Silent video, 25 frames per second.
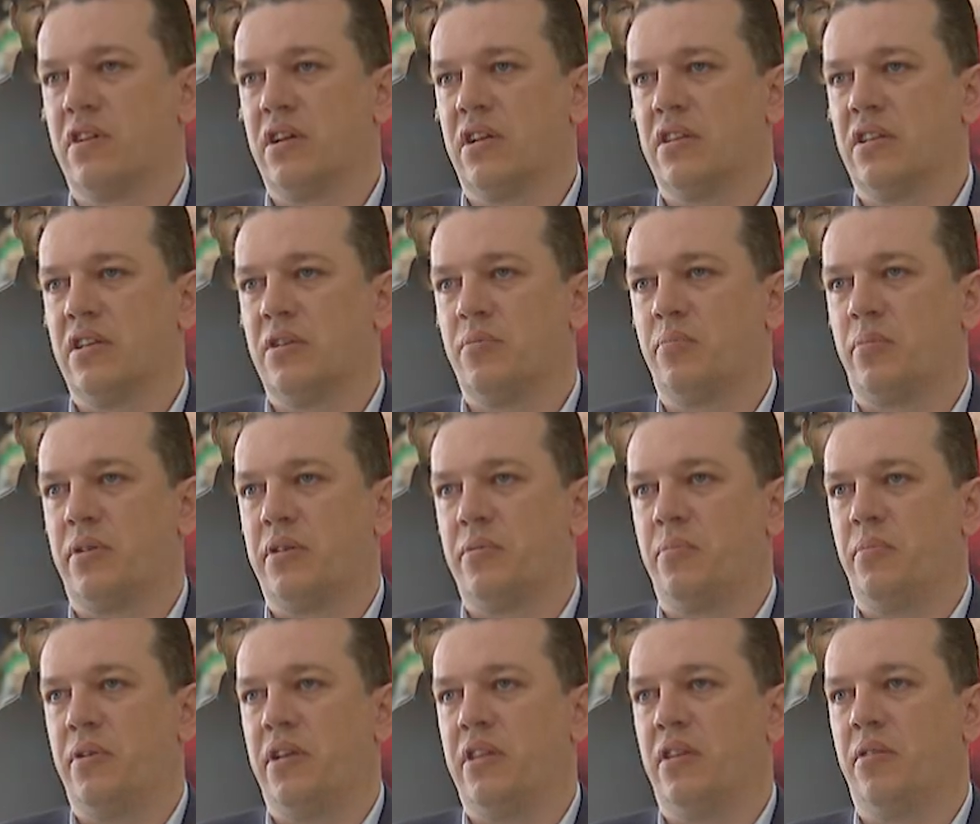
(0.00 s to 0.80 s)
когда
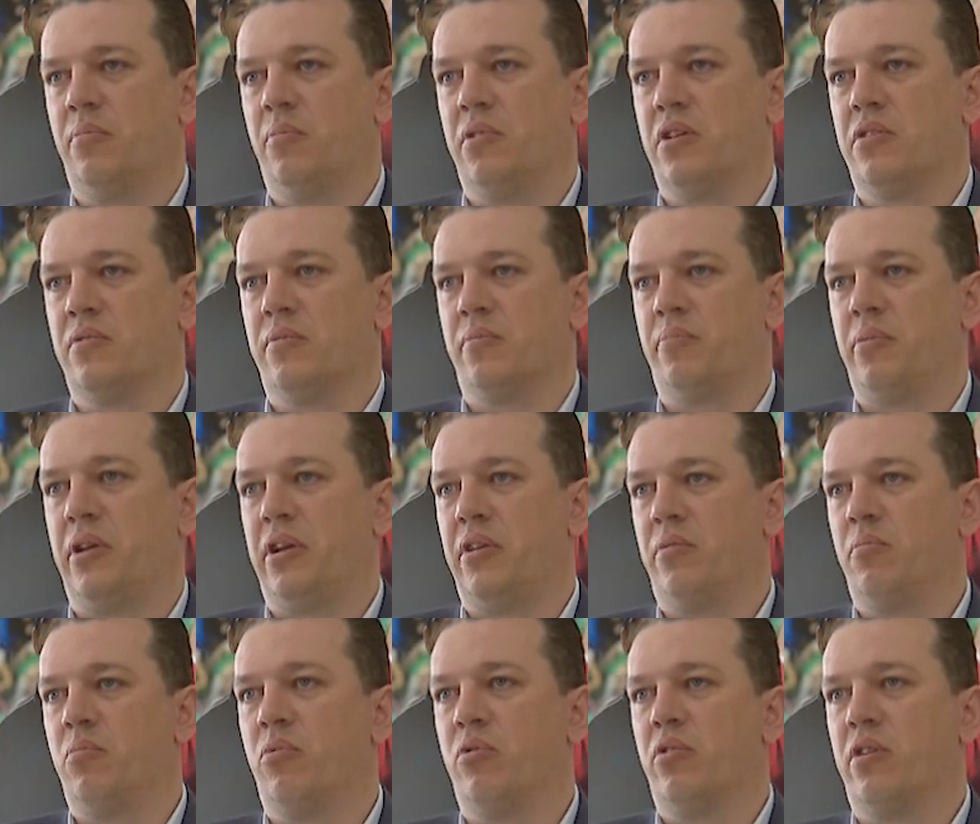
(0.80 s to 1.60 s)
спортсмены
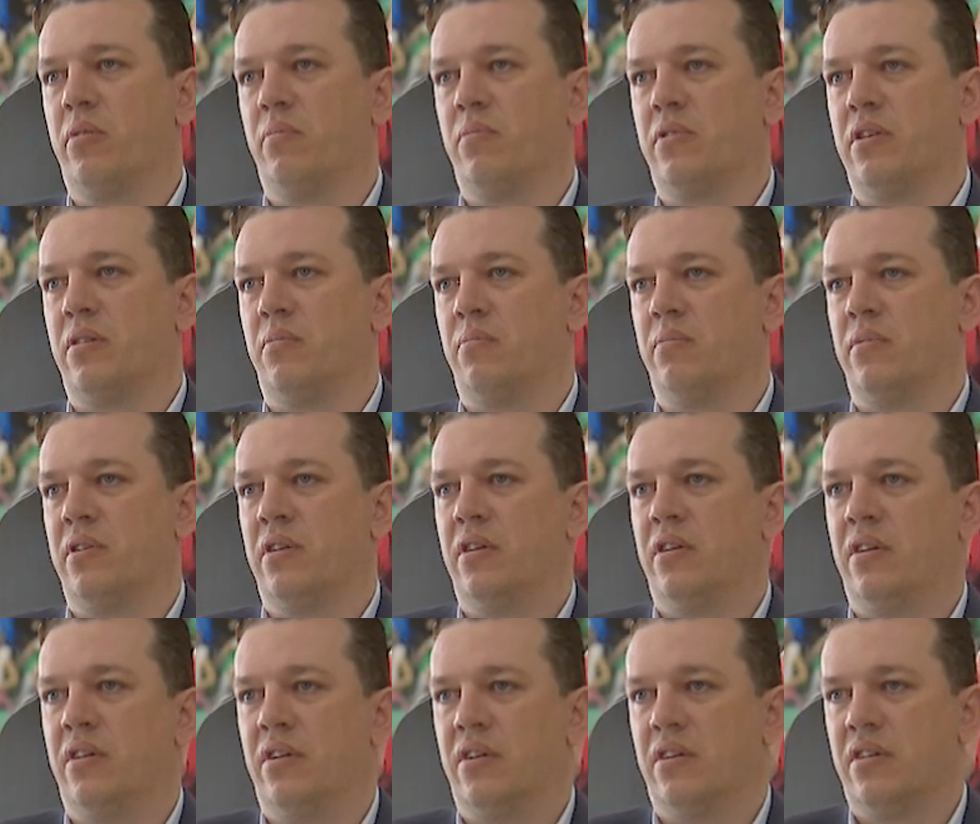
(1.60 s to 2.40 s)
перед боем, там,
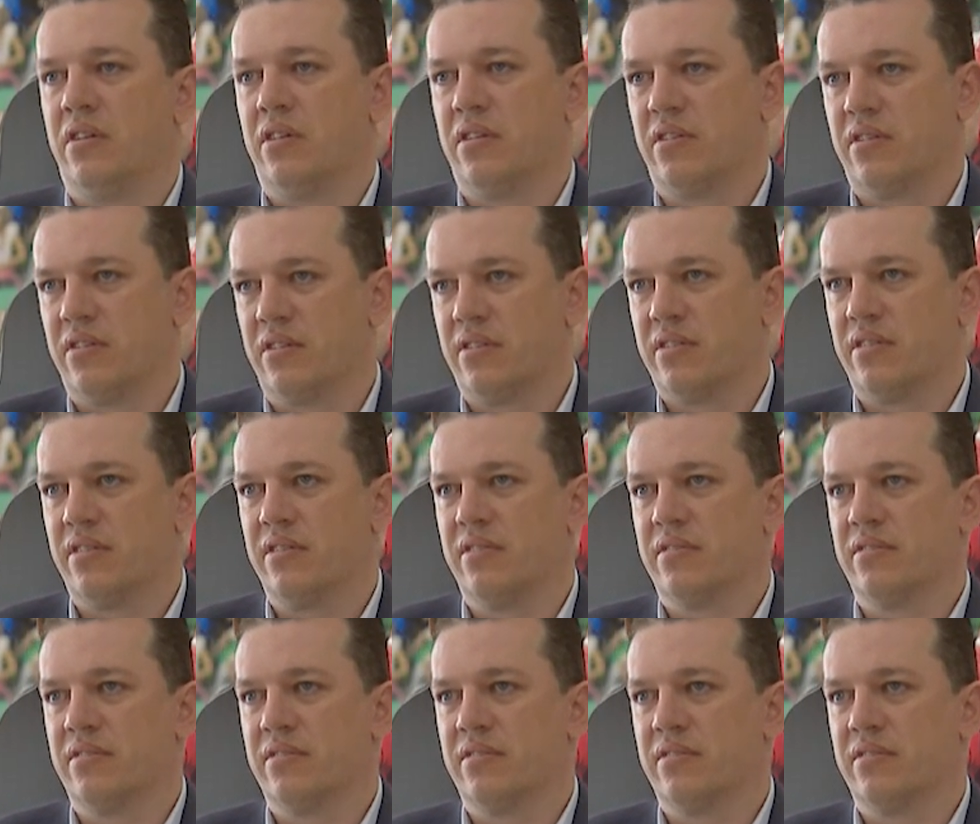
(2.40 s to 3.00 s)
э,